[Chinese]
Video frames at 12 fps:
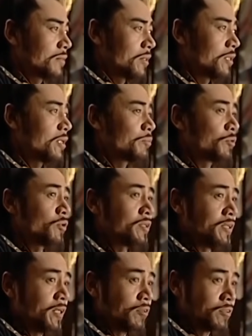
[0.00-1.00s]
可也不
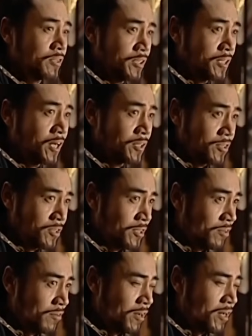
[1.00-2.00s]
会再有其他的
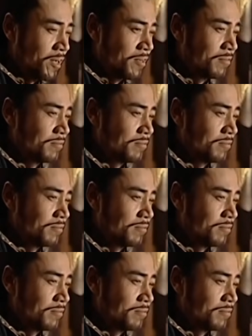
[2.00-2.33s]
奢望。